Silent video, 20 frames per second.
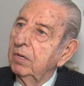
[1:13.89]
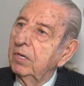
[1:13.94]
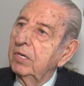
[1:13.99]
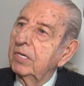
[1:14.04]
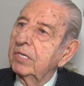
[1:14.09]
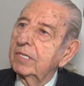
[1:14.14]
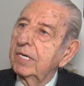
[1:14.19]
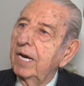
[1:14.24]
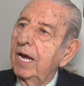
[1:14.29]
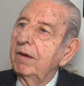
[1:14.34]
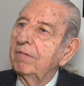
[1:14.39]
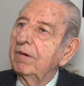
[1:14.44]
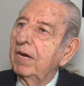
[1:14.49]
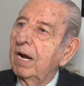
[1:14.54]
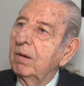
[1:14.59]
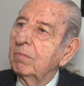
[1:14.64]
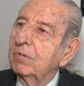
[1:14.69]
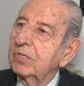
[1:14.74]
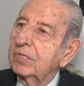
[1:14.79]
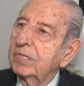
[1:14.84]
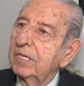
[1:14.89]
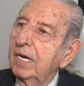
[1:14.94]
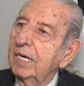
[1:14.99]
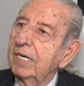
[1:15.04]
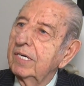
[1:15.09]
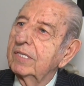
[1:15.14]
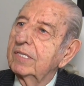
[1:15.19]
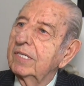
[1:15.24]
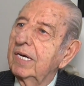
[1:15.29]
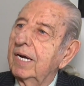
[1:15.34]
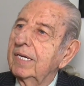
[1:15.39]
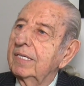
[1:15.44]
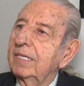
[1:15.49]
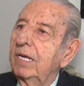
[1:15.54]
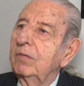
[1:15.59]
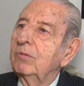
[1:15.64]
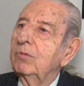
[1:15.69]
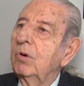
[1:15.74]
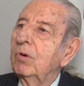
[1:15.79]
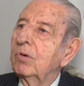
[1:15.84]
İcraya vermişler.
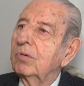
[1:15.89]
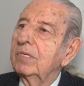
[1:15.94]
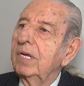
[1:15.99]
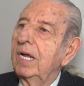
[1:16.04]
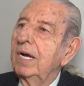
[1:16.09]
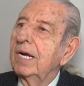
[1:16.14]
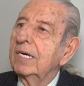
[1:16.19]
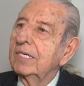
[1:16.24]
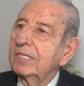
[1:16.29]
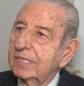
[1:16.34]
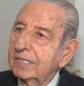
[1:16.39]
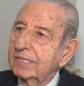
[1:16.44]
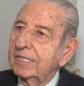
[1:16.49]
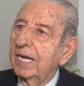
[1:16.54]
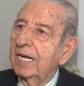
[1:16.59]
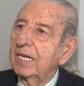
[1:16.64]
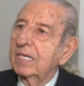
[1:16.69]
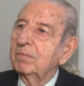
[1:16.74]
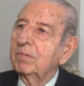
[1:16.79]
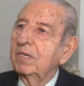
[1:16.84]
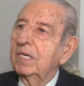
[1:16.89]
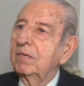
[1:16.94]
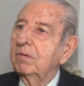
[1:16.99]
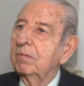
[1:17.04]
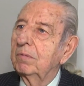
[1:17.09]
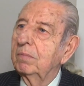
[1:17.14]
İcradan doğrudan haciz geldi benim.